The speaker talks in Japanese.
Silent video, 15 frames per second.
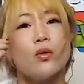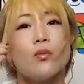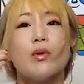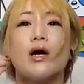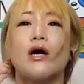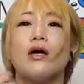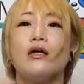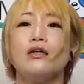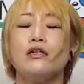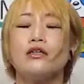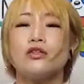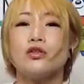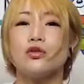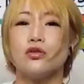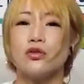まあ、
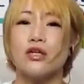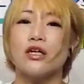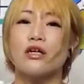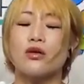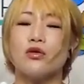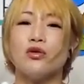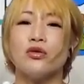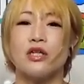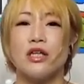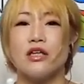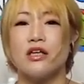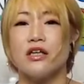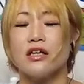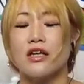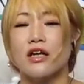今日のね、声を聞い
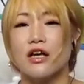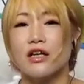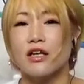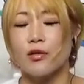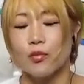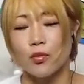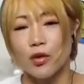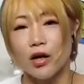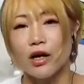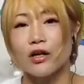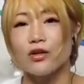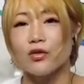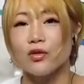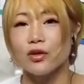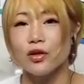ていただけてもわか
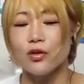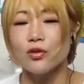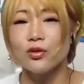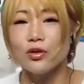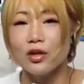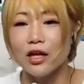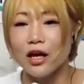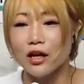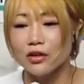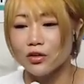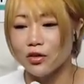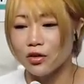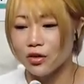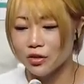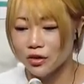るように、本当に怪
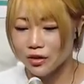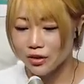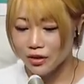我